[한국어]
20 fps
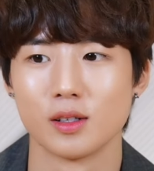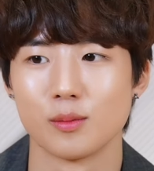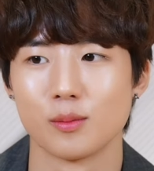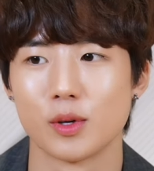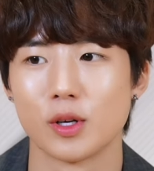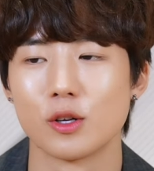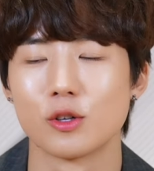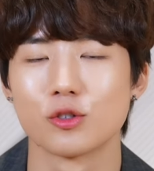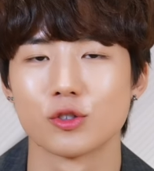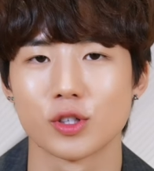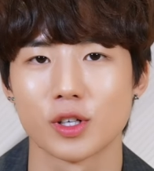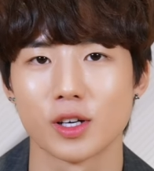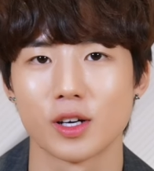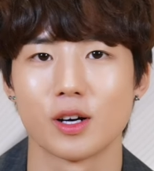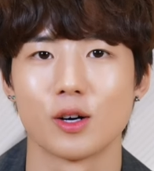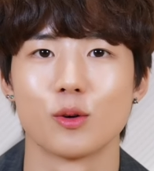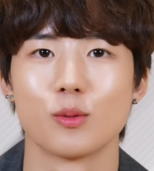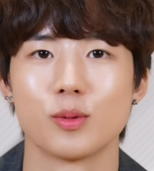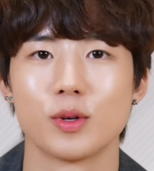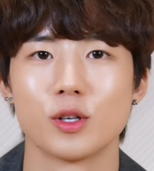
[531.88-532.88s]
빌려줄게
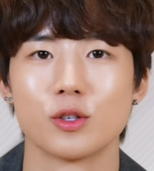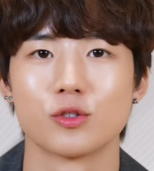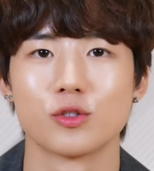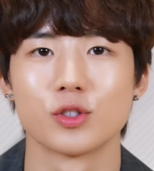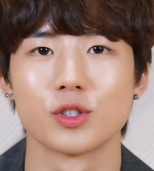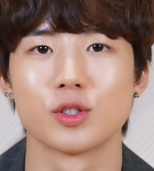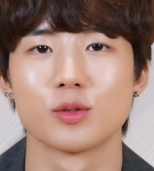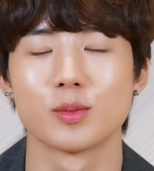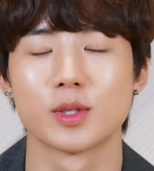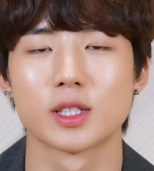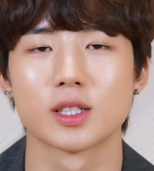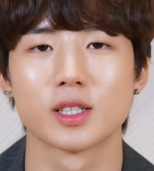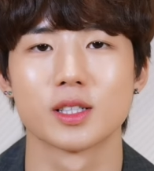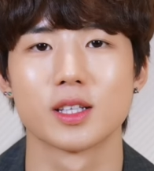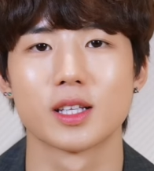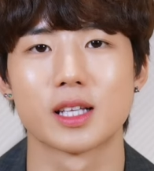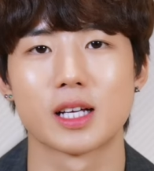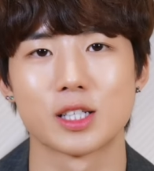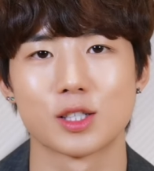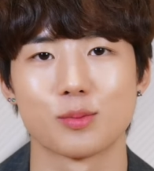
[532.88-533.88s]
하고 빌려주지만
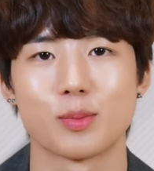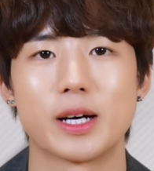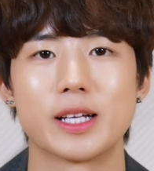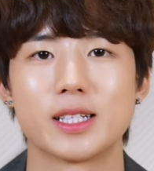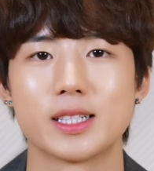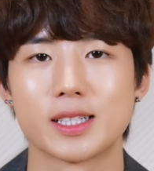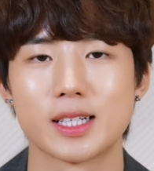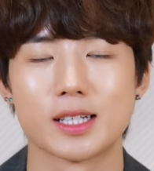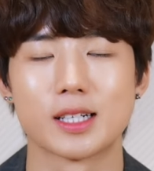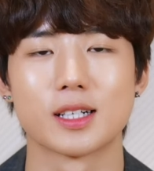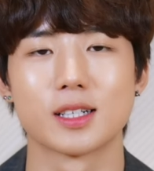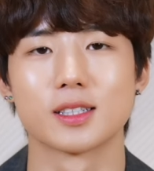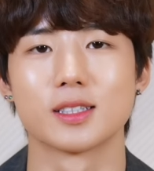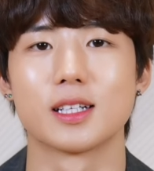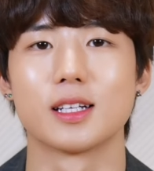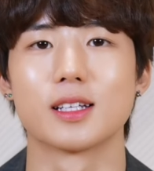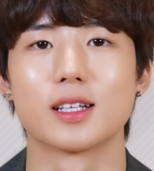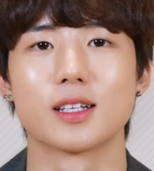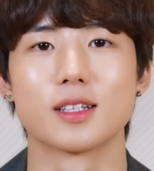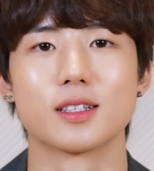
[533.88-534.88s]
근데 다시 받을 생각은
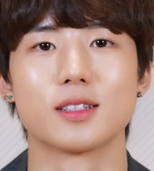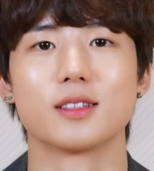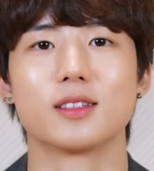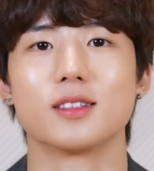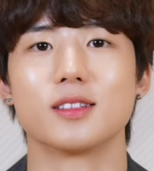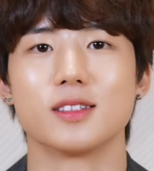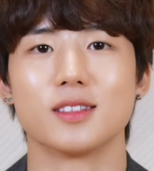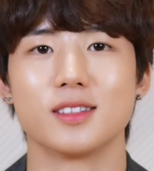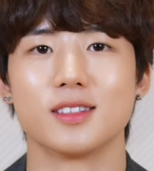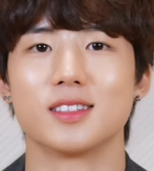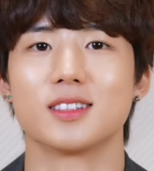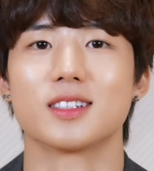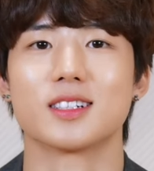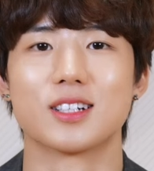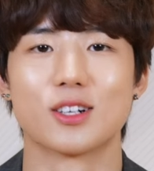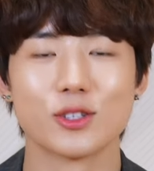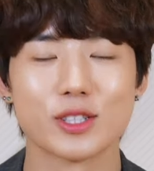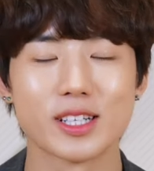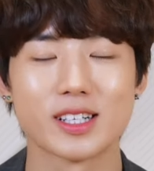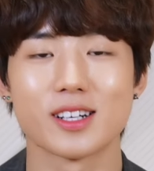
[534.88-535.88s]
안 하는
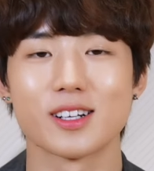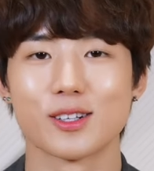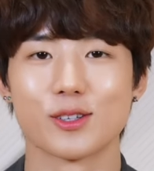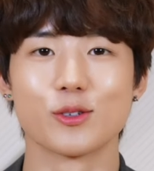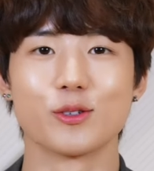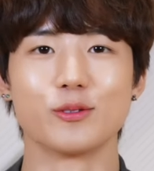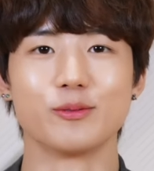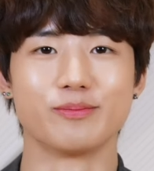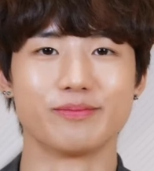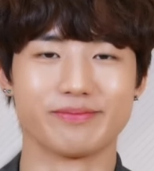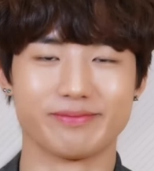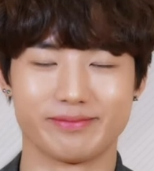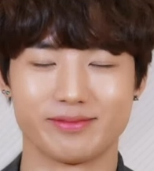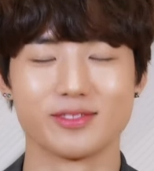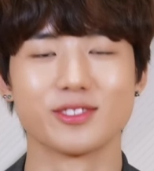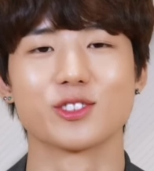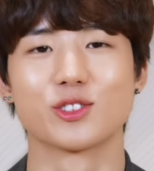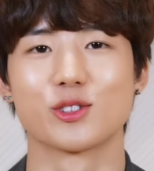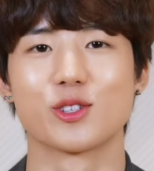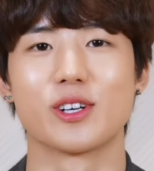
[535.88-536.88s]
그런 생각으로
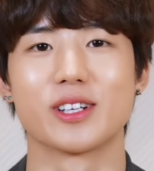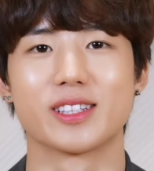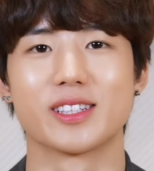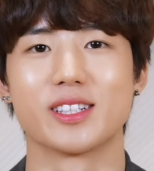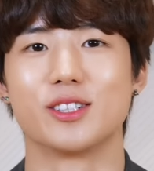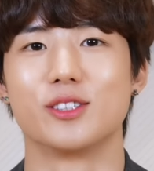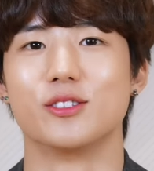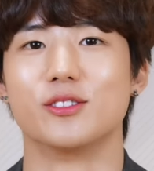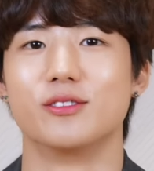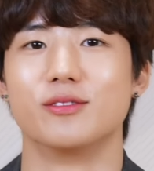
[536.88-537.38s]
줄 것 같아요.